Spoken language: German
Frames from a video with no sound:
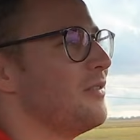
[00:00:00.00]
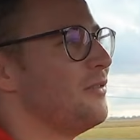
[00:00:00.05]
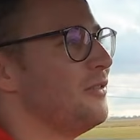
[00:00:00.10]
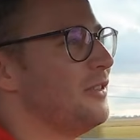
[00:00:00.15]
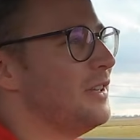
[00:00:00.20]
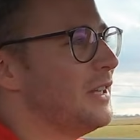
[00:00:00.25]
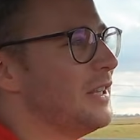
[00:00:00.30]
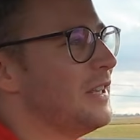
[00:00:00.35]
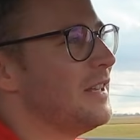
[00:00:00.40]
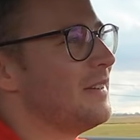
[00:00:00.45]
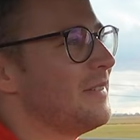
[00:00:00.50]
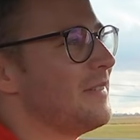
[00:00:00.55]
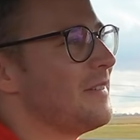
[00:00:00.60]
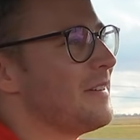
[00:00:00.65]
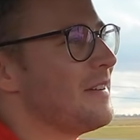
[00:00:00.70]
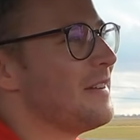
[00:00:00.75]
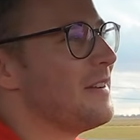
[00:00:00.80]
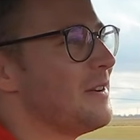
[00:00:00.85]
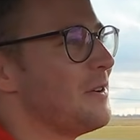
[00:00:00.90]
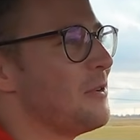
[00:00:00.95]
wie
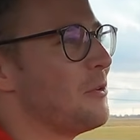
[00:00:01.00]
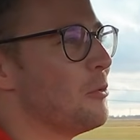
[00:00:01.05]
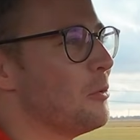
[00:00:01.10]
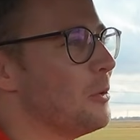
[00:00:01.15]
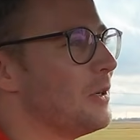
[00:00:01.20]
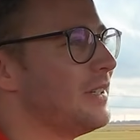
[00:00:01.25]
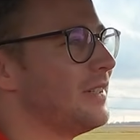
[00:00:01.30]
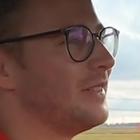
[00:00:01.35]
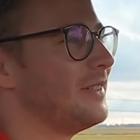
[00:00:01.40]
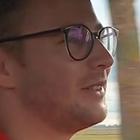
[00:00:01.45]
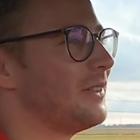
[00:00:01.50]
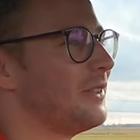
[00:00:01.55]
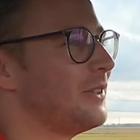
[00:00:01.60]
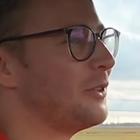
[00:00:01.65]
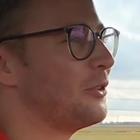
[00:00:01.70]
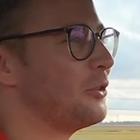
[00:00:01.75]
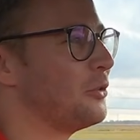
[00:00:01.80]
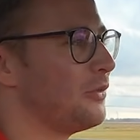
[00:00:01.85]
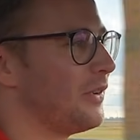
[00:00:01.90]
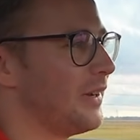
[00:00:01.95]
gut
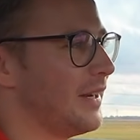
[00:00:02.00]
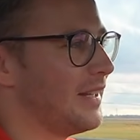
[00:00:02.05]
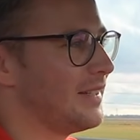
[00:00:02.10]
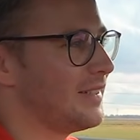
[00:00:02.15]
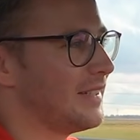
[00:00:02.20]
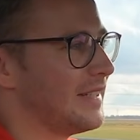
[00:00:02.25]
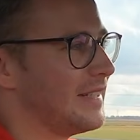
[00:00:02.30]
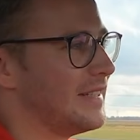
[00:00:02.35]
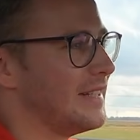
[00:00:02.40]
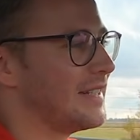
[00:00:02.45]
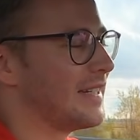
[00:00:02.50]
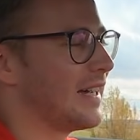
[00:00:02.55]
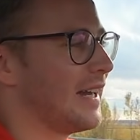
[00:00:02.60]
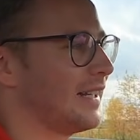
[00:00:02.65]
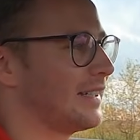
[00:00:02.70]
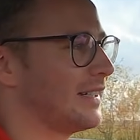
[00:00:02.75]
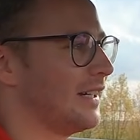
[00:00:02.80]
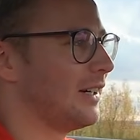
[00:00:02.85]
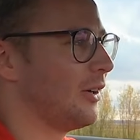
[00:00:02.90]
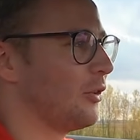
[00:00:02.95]
und zuverlässig diese
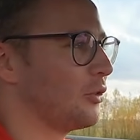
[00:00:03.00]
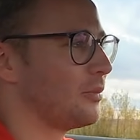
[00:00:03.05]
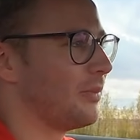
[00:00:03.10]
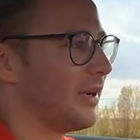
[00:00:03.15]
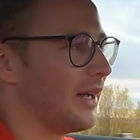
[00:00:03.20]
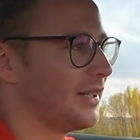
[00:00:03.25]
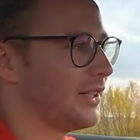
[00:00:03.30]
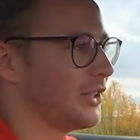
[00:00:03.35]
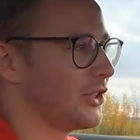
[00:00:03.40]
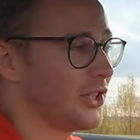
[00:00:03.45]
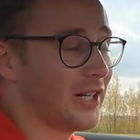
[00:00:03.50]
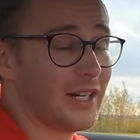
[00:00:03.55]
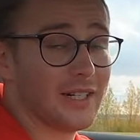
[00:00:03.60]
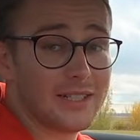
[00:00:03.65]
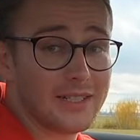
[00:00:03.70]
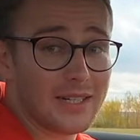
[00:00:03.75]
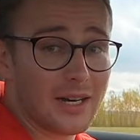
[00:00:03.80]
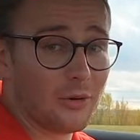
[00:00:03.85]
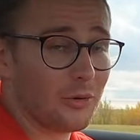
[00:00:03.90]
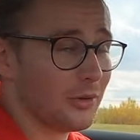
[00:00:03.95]
Achtgang-Automatik
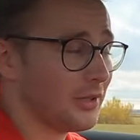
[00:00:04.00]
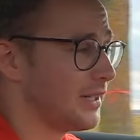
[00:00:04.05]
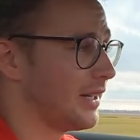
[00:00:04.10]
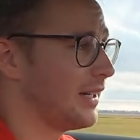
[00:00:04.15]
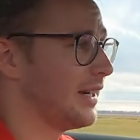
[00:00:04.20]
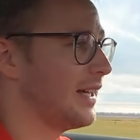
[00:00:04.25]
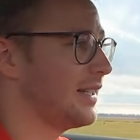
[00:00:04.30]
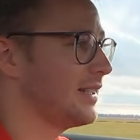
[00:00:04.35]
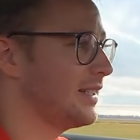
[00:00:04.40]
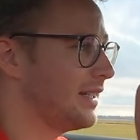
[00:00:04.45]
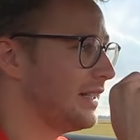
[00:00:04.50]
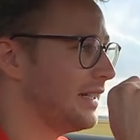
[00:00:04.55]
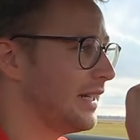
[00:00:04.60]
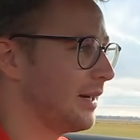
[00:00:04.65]
schaltet, auch unter Last.